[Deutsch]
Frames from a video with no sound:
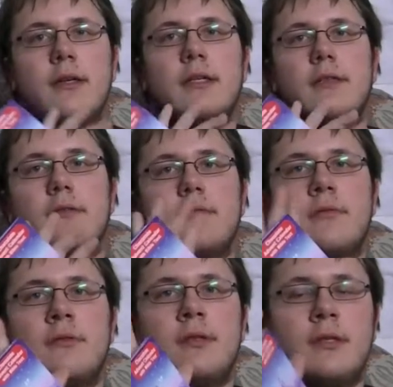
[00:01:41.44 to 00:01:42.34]
einen
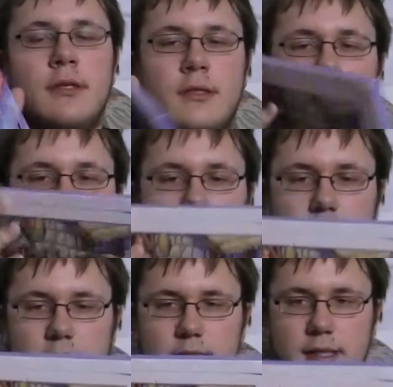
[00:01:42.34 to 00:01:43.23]

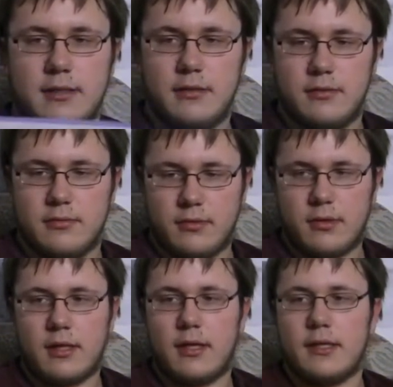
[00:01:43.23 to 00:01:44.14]
interessanten
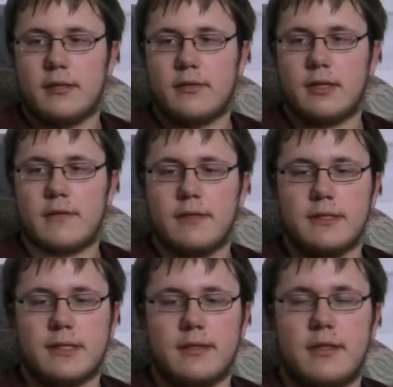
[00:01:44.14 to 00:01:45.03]
kleinen
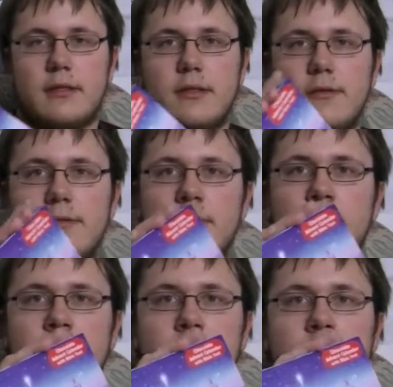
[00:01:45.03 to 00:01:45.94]
Adventskalender
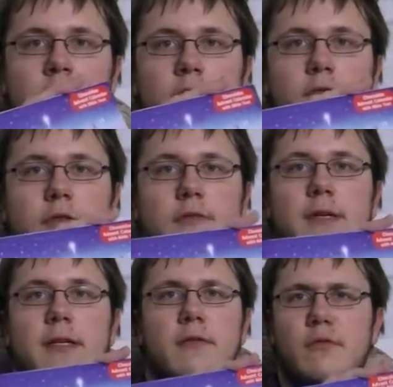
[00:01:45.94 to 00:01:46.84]
von
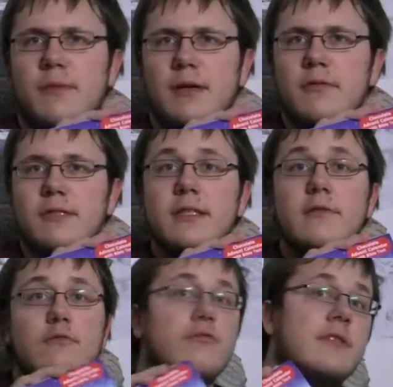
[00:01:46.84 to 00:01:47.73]
meiner Oma aus
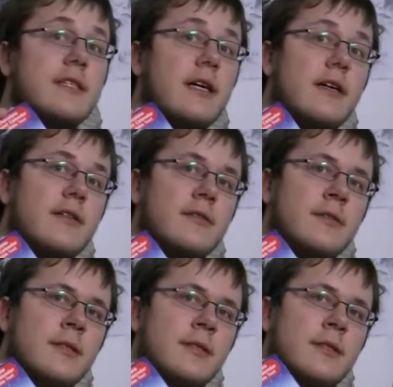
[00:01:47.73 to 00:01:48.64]
den USA
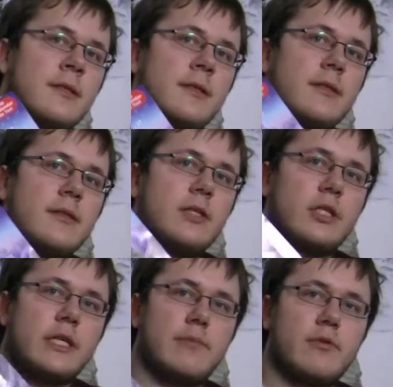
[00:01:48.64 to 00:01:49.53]

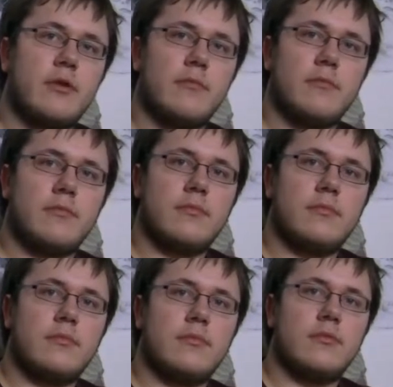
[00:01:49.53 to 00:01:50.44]
geschickt bekommen.
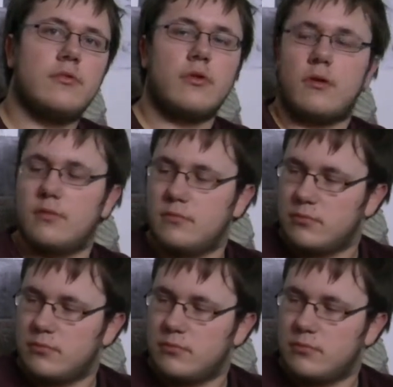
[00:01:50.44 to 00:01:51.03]
Ja.